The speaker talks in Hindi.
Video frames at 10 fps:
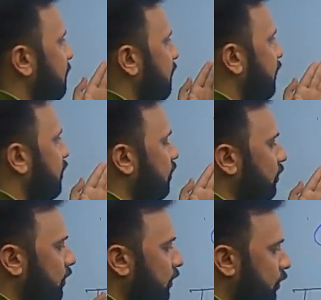डबल जीरो
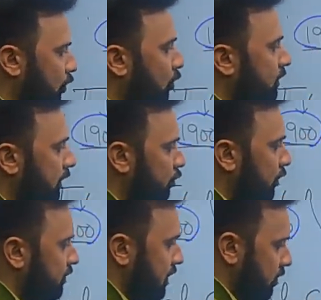टोटल तो
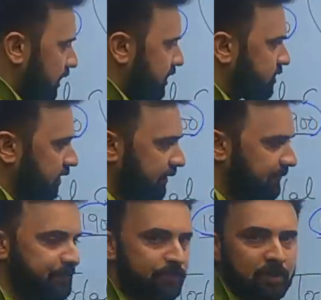इतना होना
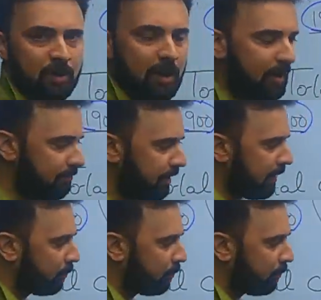चाहिए अब मैं